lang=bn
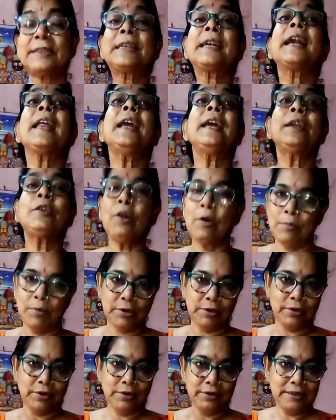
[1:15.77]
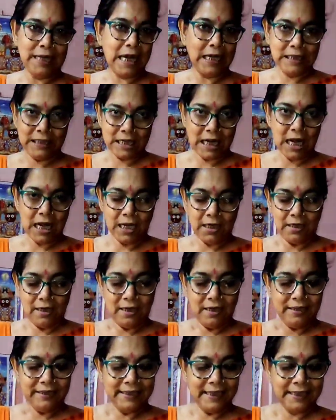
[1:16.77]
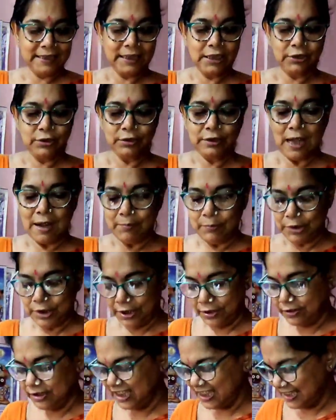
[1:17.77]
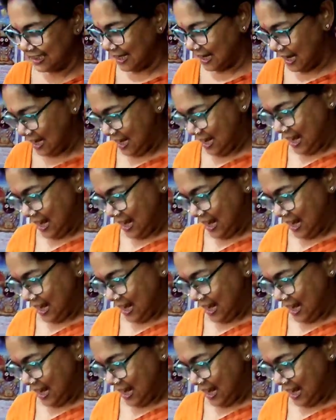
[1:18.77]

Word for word: ট্রি টমেটো জানি না দেখতে তো তা মনে হচ্ছে না